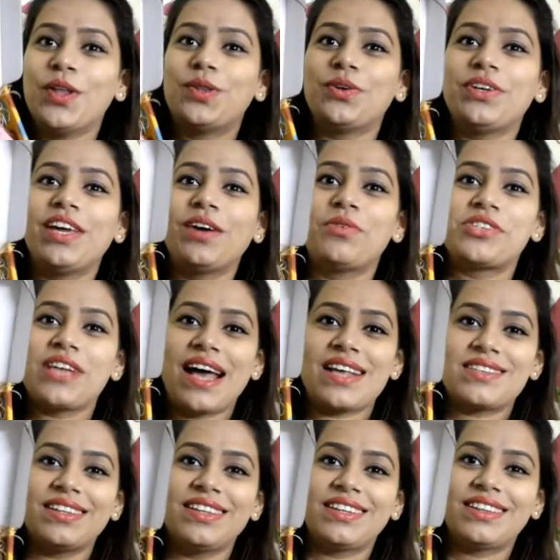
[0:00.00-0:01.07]
तो ये कुछ
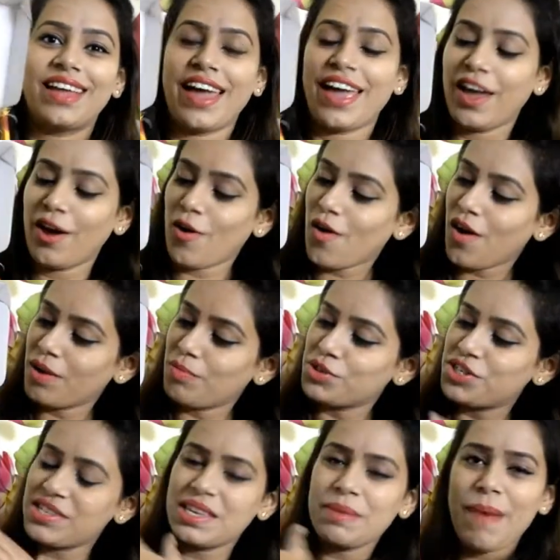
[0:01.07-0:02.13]
ऐसा दिखता है और
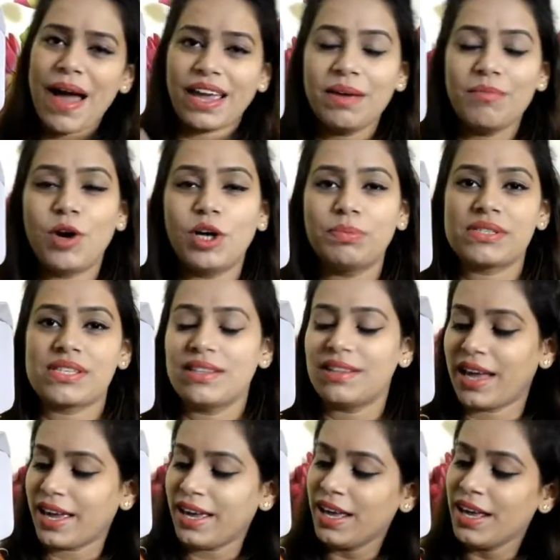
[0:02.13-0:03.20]
मुझे इसकी पैकिंग बहुत पसंद
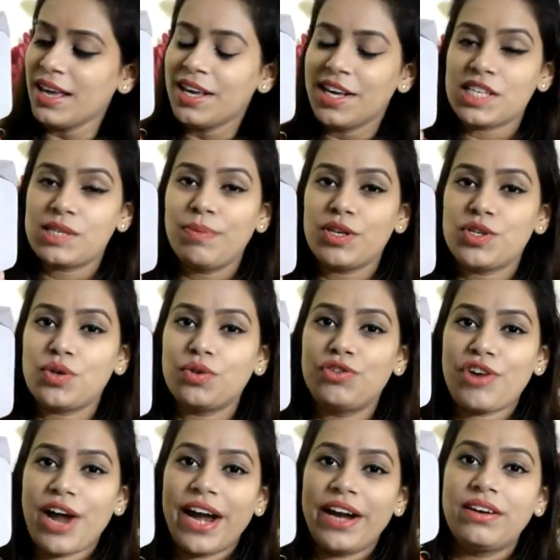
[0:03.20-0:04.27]
आई इसमें जो
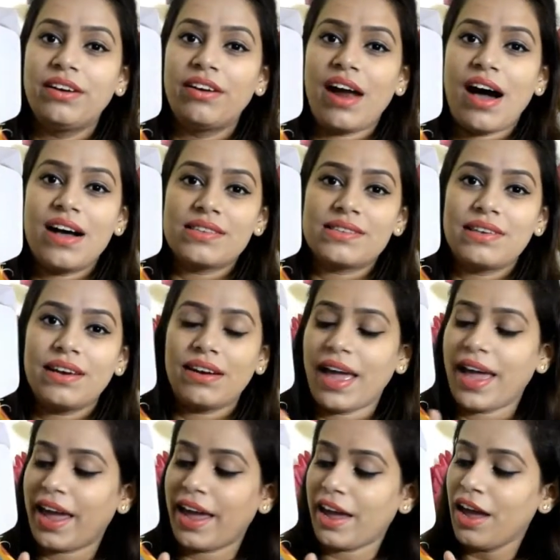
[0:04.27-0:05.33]
ड्राइड ग्रास
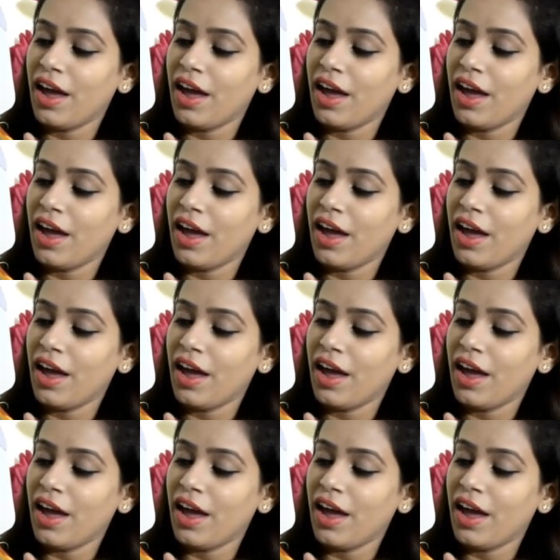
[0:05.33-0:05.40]
है